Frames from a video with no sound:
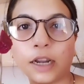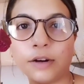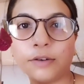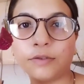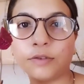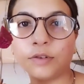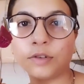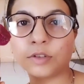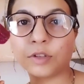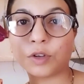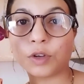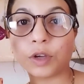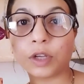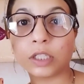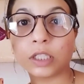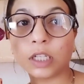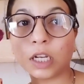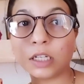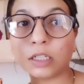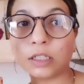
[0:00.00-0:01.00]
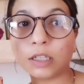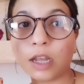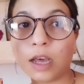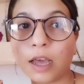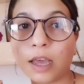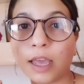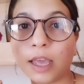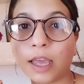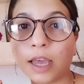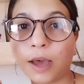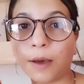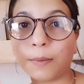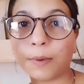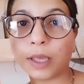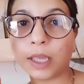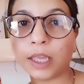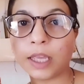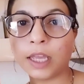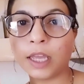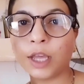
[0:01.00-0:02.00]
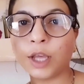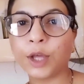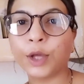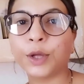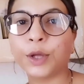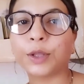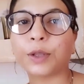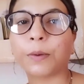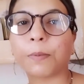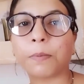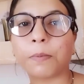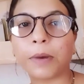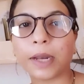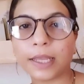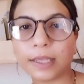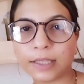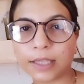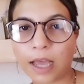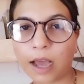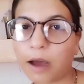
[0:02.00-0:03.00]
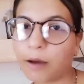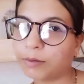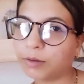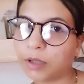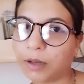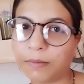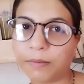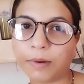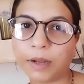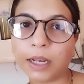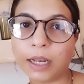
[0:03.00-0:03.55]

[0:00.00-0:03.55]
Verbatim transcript: ड्रैगन फ्रूट क्योंकि सस्ता है अभी तो प्लीज़ आप